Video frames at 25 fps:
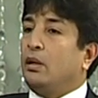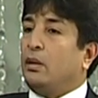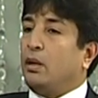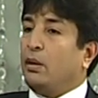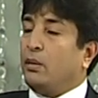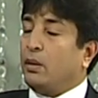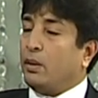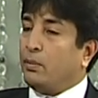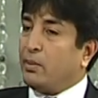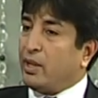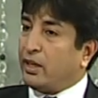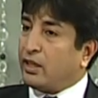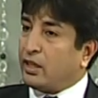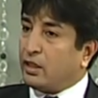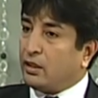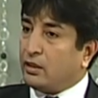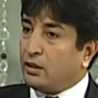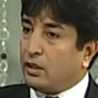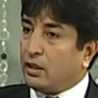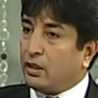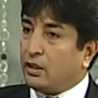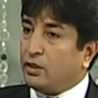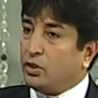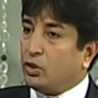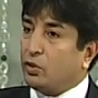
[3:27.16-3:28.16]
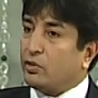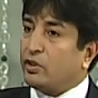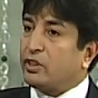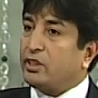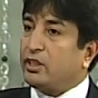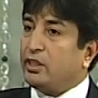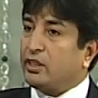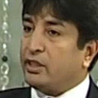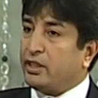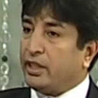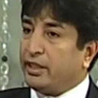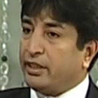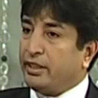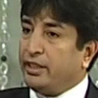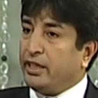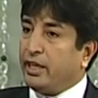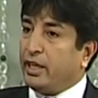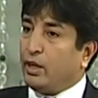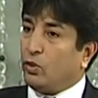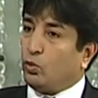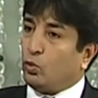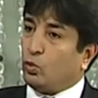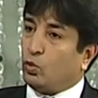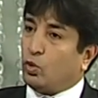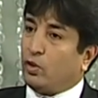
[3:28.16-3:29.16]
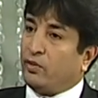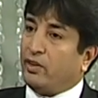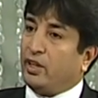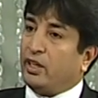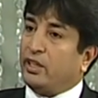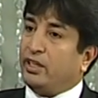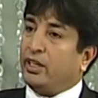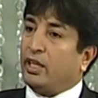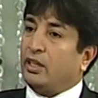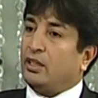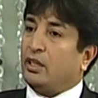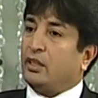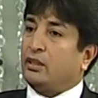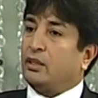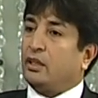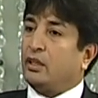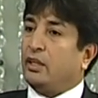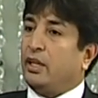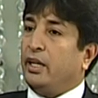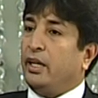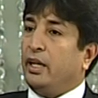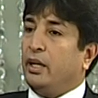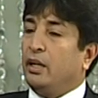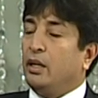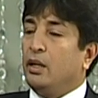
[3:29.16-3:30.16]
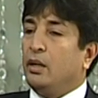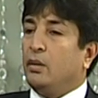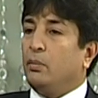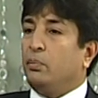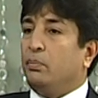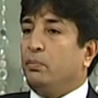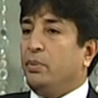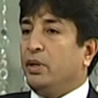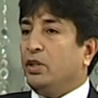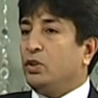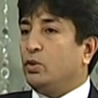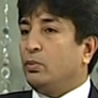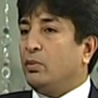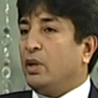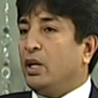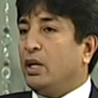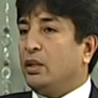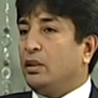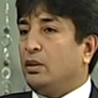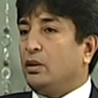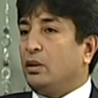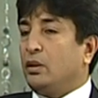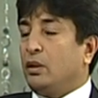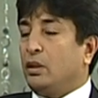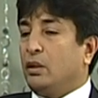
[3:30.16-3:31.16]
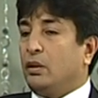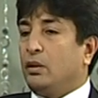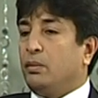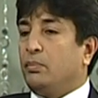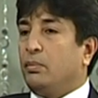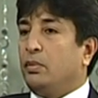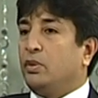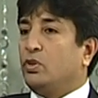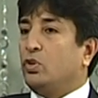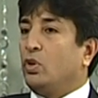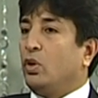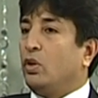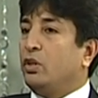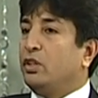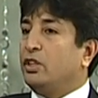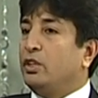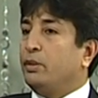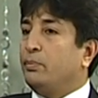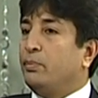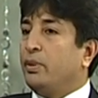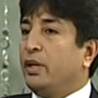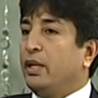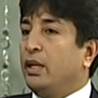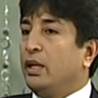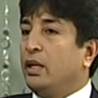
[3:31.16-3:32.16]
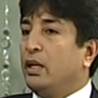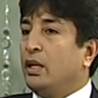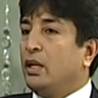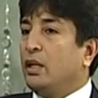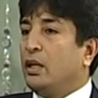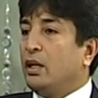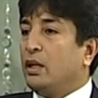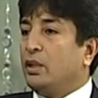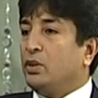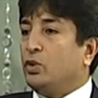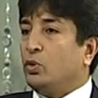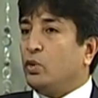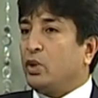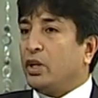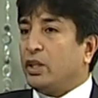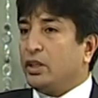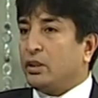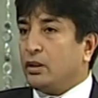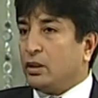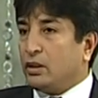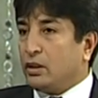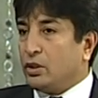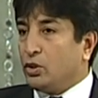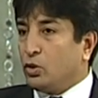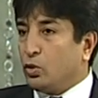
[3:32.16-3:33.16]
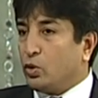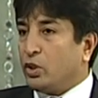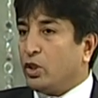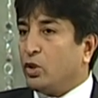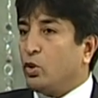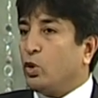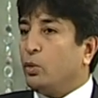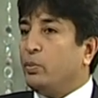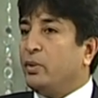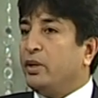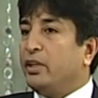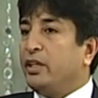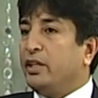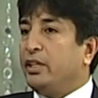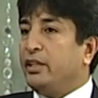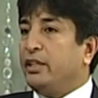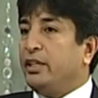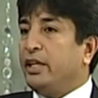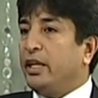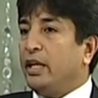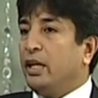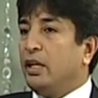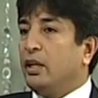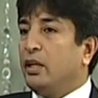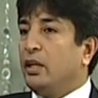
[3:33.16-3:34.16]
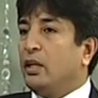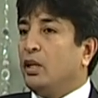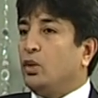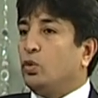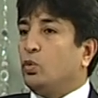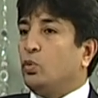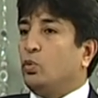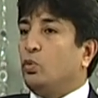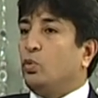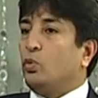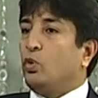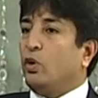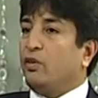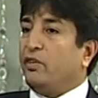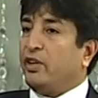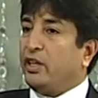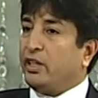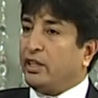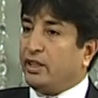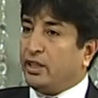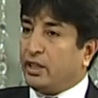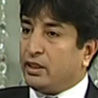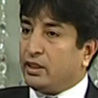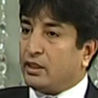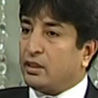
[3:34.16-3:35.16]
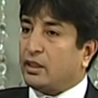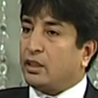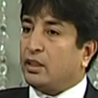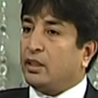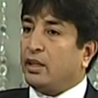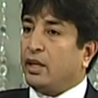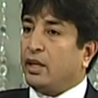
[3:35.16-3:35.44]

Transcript: अमेरिकन यूनिवर्सिटीज़ देती हैं उनको अवेल किया जा सकता है बेशुमार स्कॉलरशिप हैं जो कि यूके गवर्नमेंट देती है तो उनको अवेल किया जा सकता है